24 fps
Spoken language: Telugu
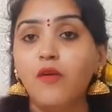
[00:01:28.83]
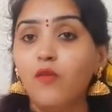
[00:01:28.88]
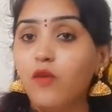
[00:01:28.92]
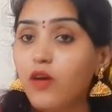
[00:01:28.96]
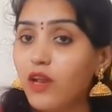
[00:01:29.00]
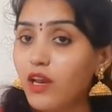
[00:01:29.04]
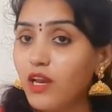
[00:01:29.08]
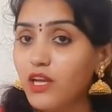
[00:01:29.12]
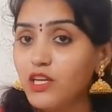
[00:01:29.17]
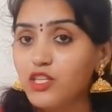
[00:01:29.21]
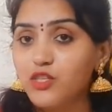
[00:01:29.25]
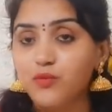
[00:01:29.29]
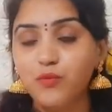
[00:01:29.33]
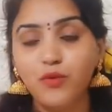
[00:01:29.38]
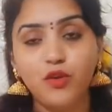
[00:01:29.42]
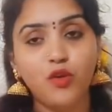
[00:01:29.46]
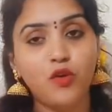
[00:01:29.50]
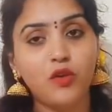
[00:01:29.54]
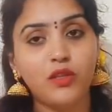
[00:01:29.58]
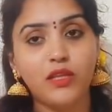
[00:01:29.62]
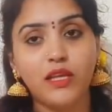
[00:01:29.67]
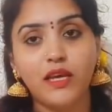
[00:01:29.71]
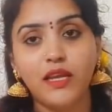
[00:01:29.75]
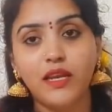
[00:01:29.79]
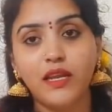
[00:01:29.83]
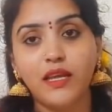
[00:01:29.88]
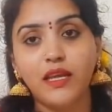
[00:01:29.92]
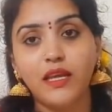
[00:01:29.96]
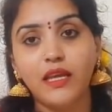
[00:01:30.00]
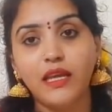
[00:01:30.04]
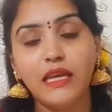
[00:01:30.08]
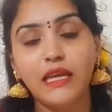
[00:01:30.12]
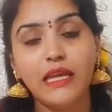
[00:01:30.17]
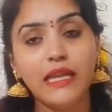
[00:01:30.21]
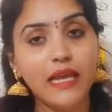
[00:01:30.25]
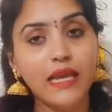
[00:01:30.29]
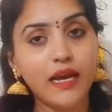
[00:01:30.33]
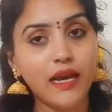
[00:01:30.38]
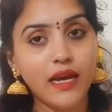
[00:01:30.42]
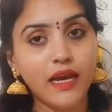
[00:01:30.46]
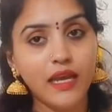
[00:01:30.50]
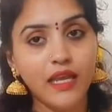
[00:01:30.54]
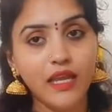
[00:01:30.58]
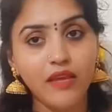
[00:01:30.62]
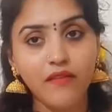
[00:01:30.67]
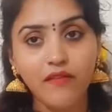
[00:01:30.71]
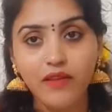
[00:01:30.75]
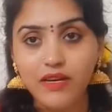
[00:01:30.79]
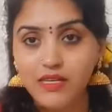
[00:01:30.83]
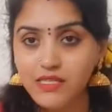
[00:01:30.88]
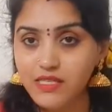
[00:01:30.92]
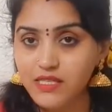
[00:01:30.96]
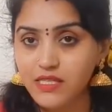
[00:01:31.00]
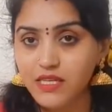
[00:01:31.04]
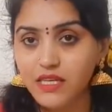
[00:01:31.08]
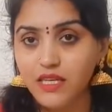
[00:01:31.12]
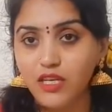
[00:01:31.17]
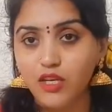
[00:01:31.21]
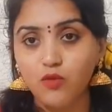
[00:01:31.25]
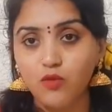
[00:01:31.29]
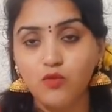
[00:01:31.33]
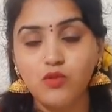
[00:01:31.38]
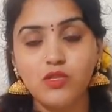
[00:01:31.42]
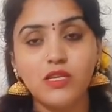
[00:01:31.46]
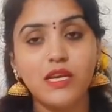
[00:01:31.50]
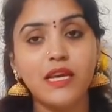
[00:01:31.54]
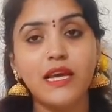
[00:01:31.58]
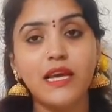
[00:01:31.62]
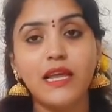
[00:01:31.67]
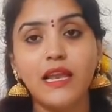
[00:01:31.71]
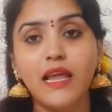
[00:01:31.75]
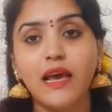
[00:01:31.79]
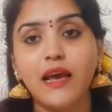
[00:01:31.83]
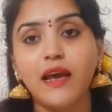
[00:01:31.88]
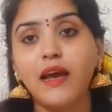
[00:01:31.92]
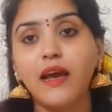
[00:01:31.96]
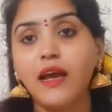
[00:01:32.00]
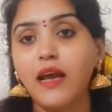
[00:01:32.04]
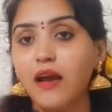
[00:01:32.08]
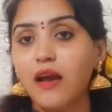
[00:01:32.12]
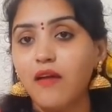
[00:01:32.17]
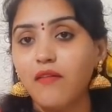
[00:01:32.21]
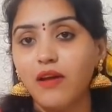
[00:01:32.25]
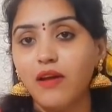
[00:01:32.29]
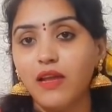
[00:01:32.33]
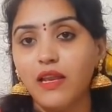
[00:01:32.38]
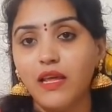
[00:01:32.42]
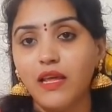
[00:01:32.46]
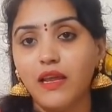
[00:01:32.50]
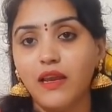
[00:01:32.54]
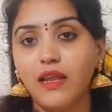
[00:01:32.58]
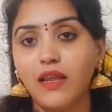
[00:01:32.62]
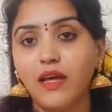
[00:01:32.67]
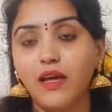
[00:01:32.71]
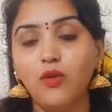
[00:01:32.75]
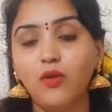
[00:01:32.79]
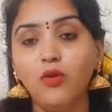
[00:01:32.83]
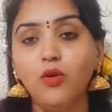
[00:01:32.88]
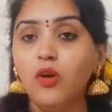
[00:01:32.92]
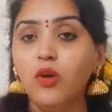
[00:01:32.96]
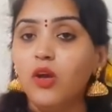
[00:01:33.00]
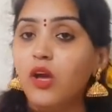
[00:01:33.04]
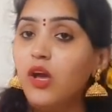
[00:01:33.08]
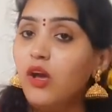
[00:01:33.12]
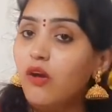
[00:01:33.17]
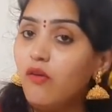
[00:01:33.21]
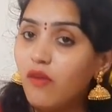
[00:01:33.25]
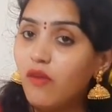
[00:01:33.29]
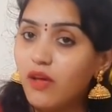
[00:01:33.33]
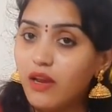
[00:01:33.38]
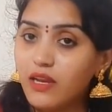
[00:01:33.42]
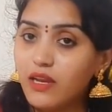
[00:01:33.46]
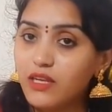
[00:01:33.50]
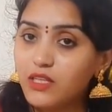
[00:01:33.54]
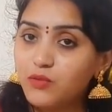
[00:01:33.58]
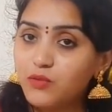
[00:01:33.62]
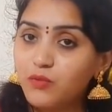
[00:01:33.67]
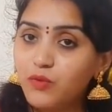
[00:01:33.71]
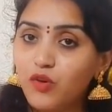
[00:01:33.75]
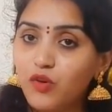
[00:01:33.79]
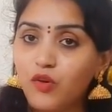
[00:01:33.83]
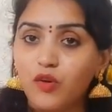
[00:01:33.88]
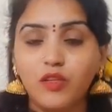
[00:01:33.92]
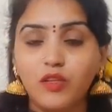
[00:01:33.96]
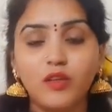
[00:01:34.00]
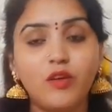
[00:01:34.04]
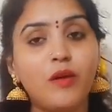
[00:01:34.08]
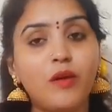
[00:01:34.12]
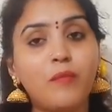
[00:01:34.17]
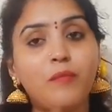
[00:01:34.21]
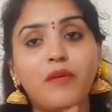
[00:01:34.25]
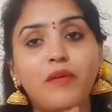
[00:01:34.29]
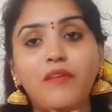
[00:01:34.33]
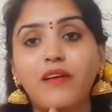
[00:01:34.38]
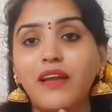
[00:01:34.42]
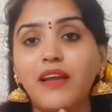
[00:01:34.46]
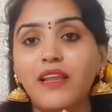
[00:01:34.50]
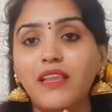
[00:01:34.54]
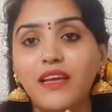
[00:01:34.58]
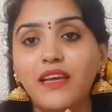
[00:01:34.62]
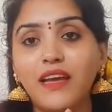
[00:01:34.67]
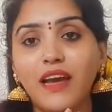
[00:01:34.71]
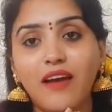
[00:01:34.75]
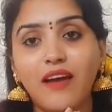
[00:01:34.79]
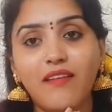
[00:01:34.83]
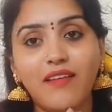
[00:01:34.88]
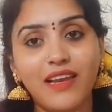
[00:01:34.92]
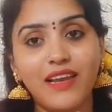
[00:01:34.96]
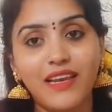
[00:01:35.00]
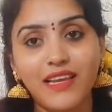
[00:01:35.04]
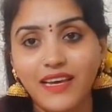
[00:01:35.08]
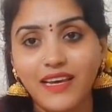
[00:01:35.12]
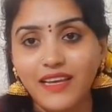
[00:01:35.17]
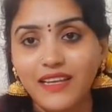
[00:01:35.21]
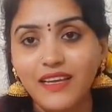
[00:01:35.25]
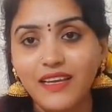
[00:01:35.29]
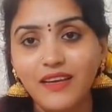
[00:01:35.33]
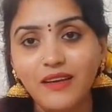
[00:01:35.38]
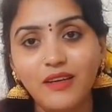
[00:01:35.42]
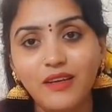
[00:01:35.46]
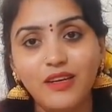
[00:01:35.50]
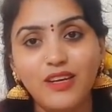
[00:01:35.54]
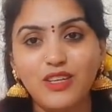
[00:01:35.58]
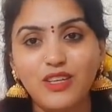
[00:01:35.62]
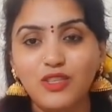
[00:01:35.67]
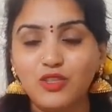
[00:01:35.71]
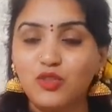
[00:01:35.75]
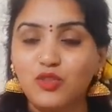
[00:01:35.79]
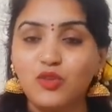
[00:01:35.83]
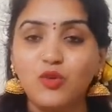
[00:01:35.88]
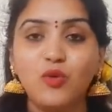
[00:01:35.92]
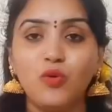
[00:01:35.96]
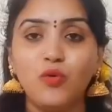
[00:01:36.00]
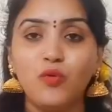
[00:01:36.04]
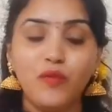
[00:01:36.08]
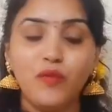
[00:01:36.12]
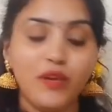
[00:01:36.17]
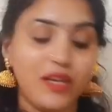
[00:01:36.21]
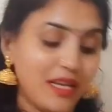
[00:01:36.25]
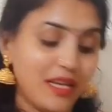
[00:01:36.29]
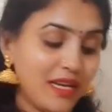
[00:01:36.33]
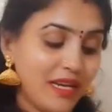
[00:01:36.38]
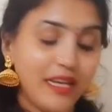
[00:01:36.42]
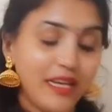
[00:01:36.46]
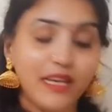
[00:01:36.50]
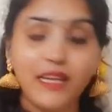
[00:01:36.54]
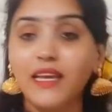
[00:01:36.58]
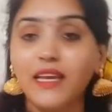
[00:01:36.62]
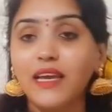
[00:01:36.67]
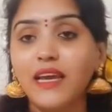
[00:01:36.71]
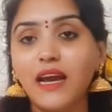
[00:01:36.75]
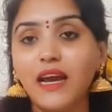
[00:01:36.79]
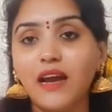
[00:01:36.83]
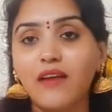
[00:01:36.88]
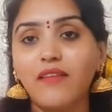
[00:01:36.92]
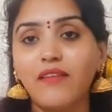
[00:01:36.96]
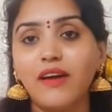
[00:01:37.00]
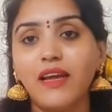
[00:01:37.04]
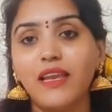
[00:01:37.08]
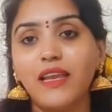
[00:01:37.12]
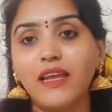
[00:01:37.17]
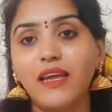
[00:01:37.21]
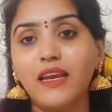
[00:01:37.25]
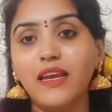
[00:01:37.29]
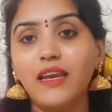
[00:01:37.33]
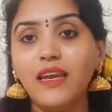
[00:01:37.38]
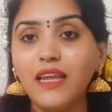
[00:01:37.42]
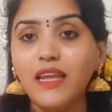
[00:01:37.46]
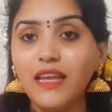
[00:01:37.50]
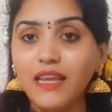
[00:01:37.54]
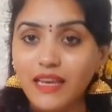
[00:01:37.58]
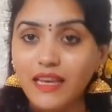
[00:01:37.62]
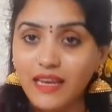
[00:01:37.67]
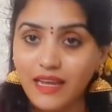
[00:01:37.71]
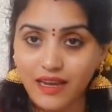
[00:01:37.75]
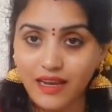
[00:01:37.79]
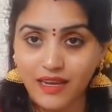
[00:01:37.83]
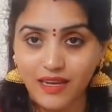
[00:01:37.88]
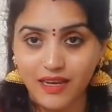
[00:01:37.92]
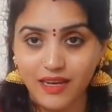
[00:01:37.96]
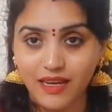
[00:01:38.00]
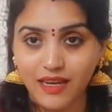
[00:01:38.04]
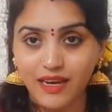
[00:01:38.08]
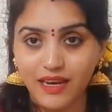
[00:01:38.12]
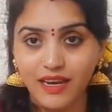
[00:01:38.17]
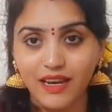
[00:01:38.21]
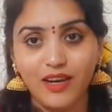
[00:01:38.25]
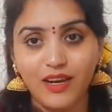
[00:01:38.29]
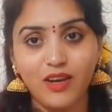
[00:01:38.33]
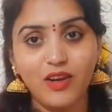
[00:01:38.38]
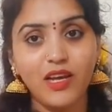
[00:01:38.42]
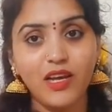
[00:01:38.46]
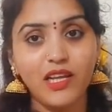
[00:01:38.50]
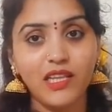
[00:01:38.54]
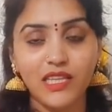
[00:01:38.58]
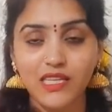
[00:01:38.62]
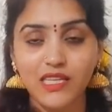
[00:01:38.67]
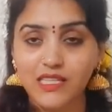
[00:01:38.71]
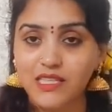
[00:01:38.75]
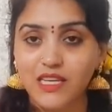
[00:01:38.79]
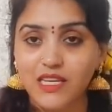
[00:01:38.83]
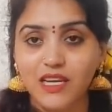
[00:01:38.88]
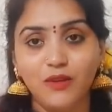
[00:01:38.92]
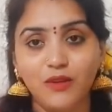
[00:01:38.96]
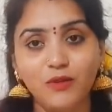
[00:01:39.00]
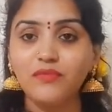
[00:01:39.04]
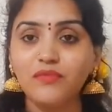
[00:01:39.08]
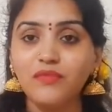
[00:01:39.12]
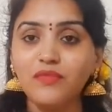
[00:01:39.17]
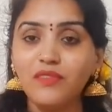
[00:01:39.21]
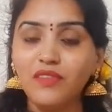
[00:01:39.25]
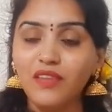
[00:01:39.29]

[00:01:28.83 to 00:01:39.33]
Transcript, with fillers: వరలక్ష్మి వ్రతానికి ఇలాగ ఈవెంట్స్కి యూజ్ అయ్యేలాగా కావాలి అన్నారు వరలక్ష్మి వ్రతం అమ్మవారిది కావాలి కదా ఇంకా సో వీటన్నిటికీ కావాలి అంటే ఇలాగ అన్నట్లుగా తెచ్చాను